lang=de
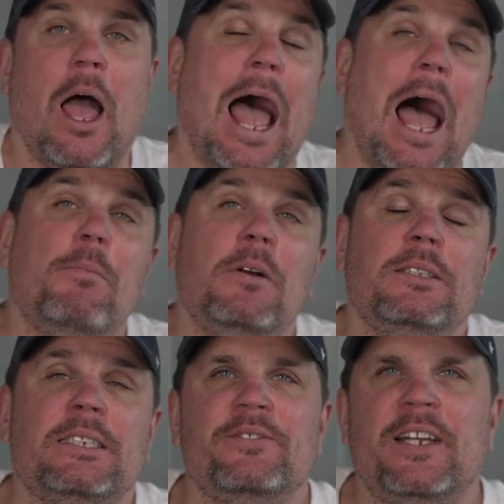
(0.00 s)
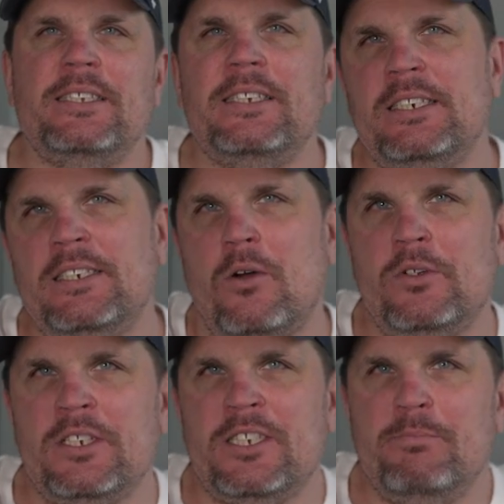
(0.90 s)
Aber
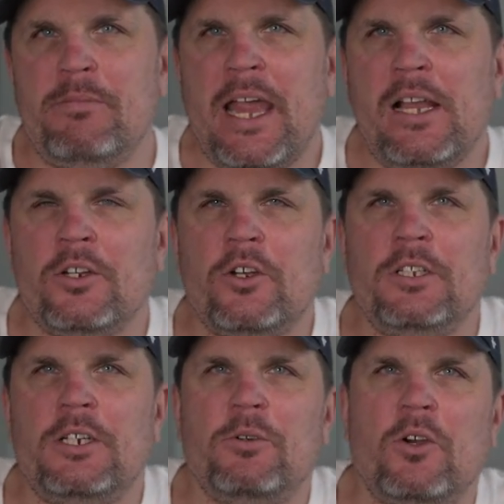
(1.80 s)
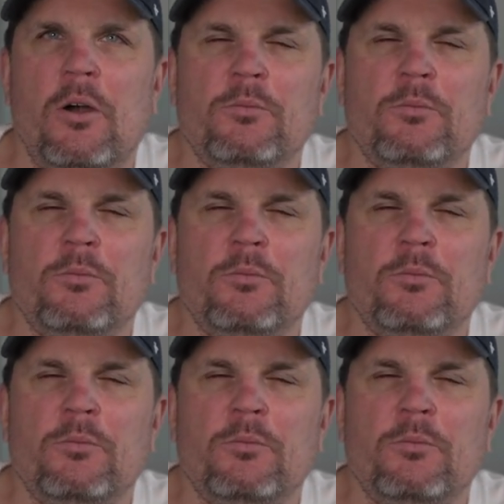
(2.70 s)
20.000 Meilen könnt ihr bekommen,